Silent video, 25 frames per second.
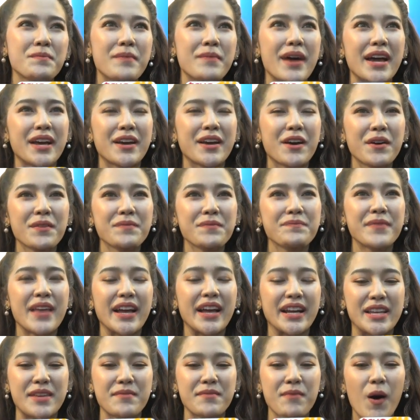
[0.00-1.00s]
ไม่ก็
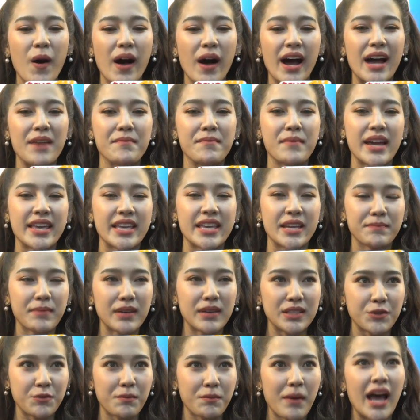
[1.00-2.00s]
อย่างที่บอกค่ะมายึด
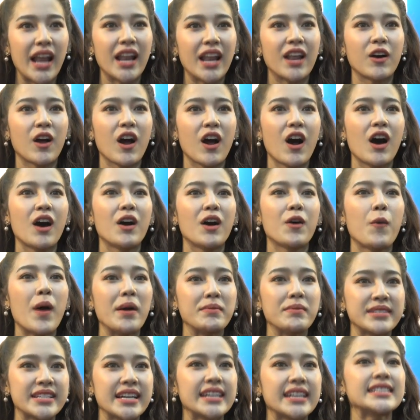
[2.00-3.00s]
ปัจจุบันแล้วก็ค
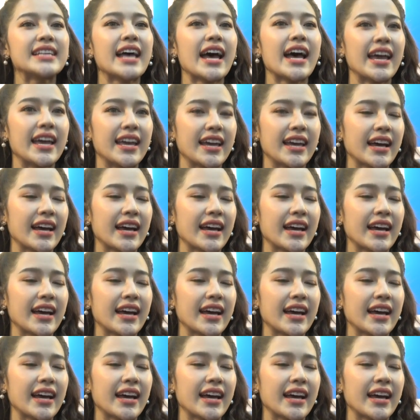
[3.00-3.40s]
วามเชื่อใจ